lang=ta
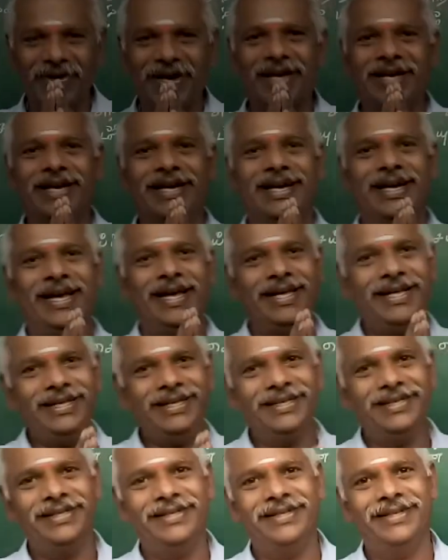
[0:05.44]
வணக்கங்க
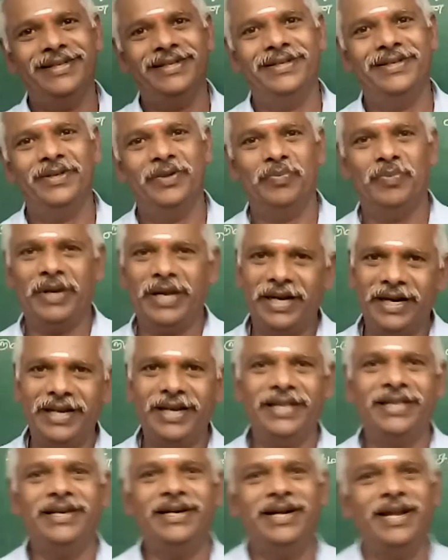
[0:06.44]
இப்போ
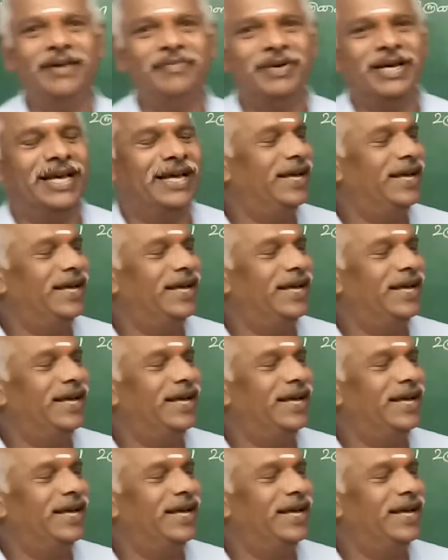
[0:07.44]
இன்றைய தினம் நாம்